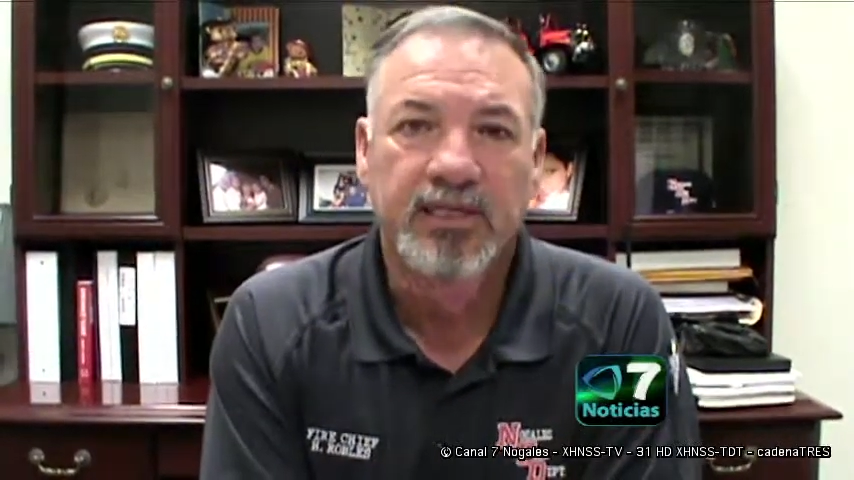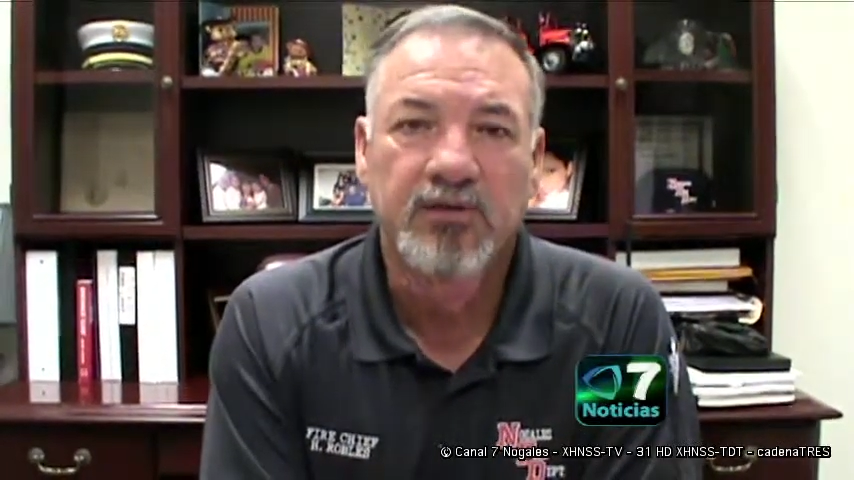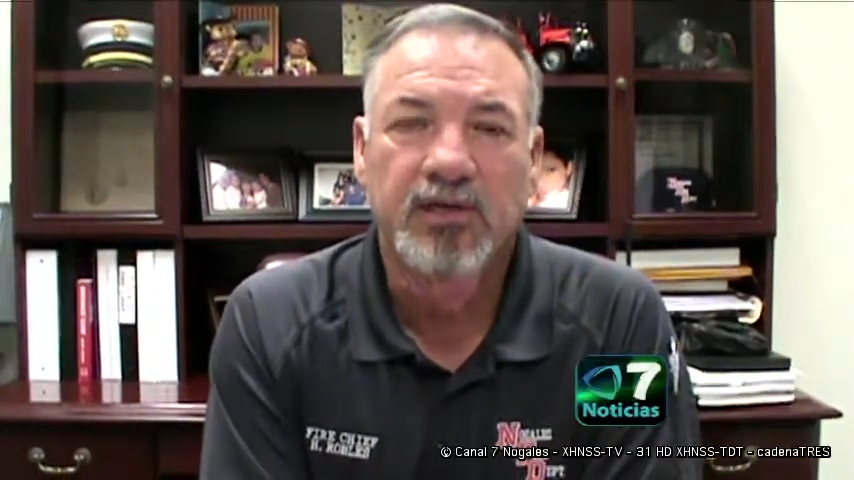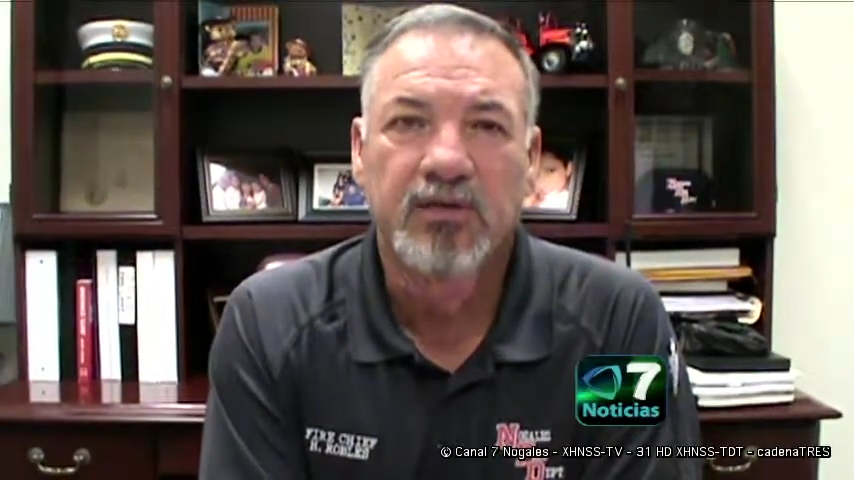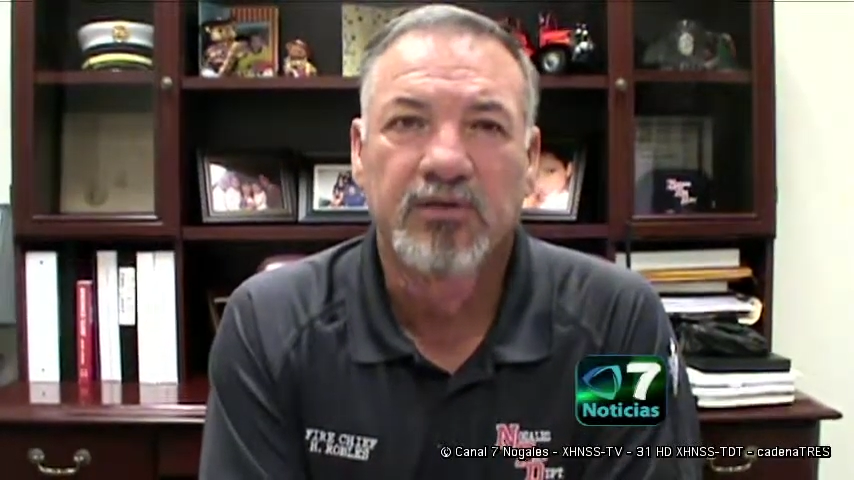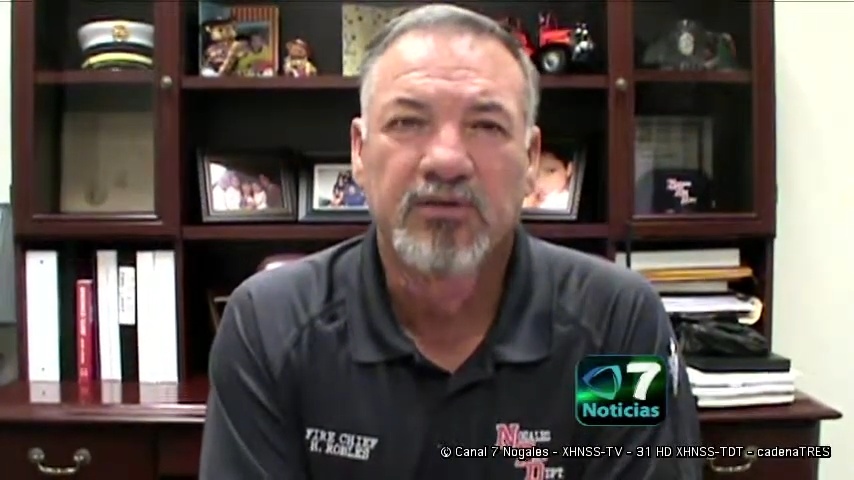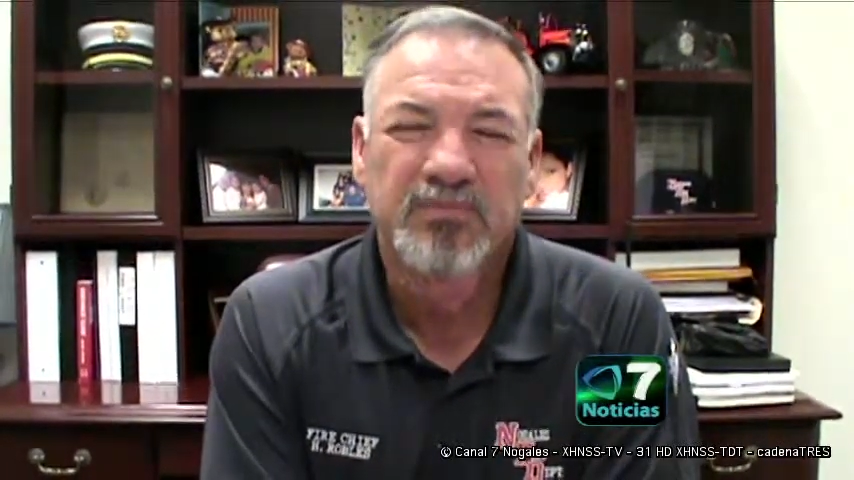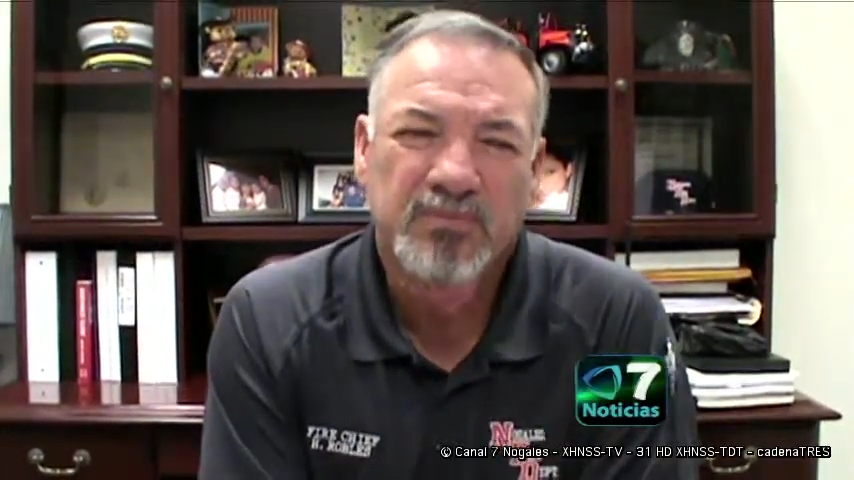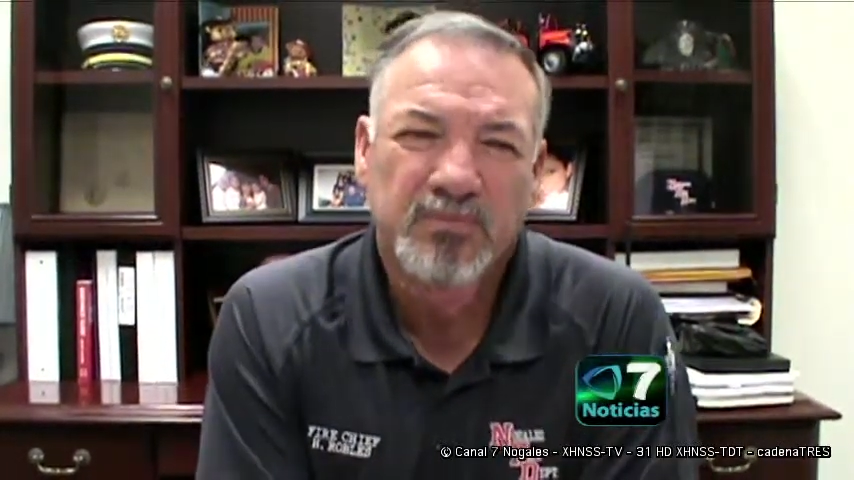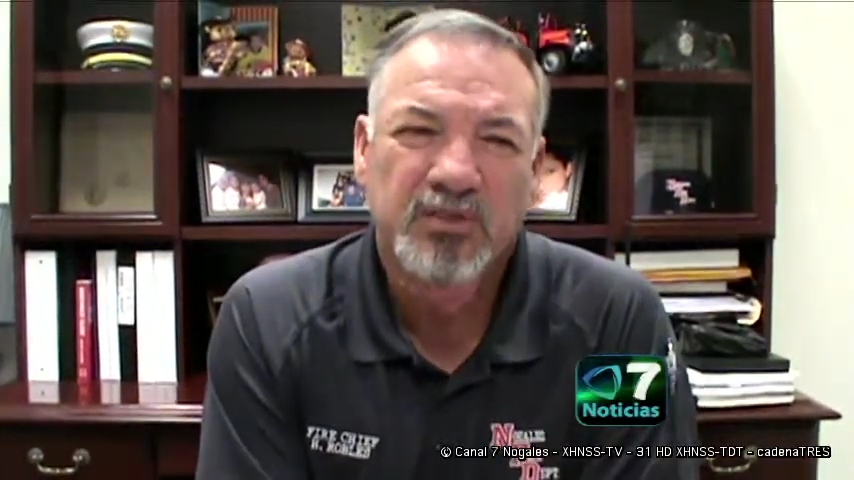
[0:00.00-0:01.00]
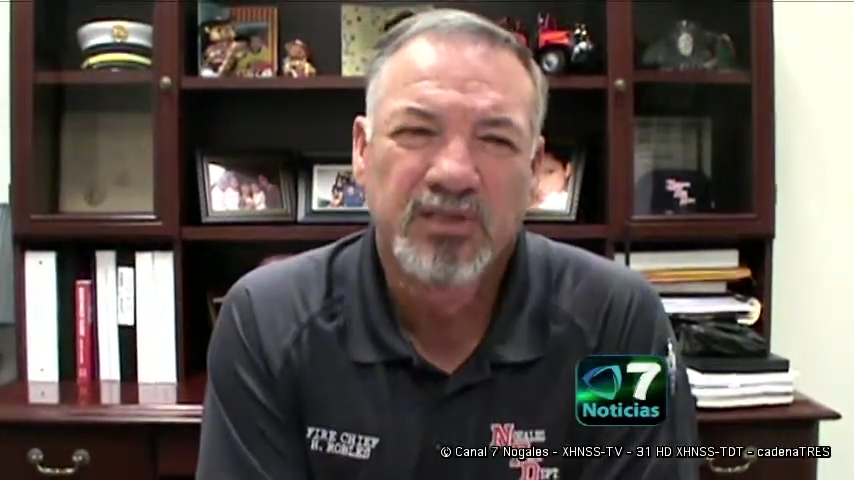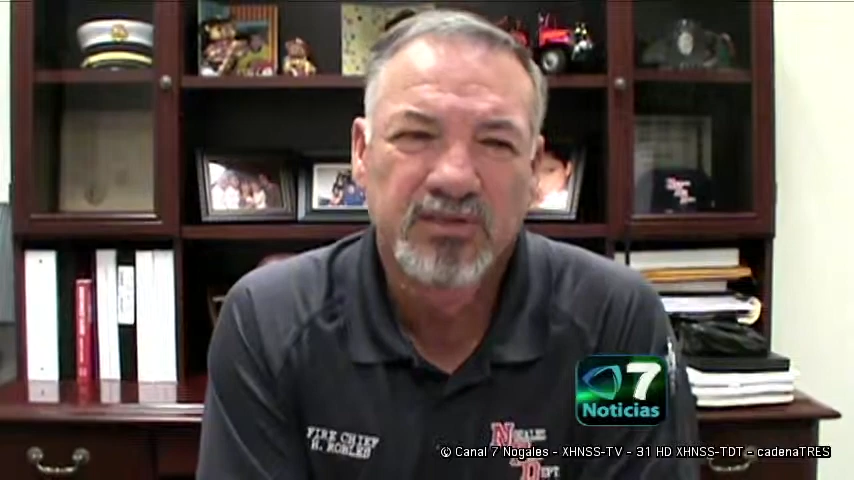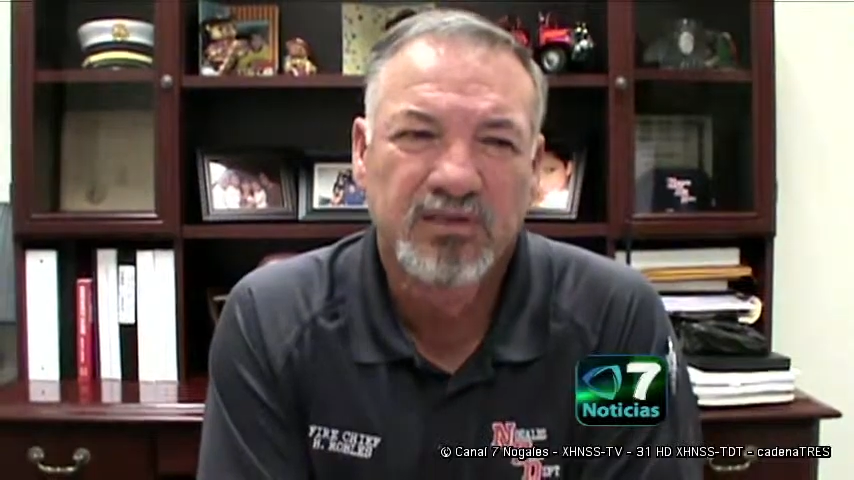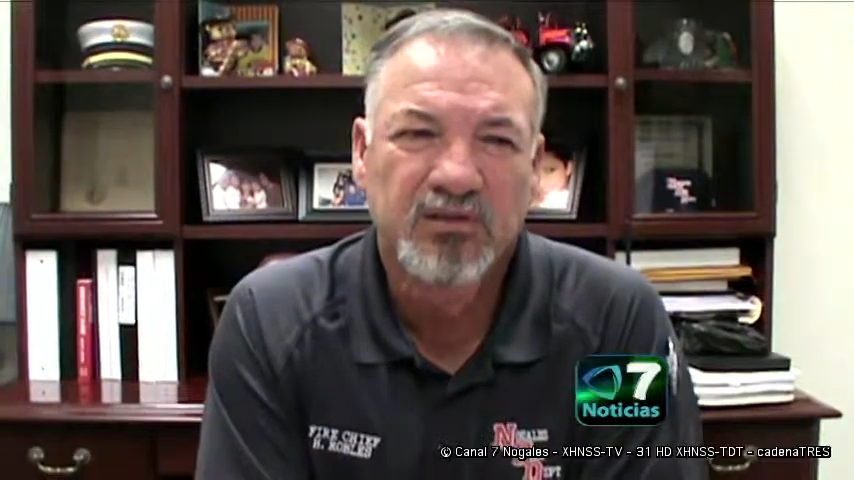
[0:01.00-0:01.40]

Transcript: lo que muchas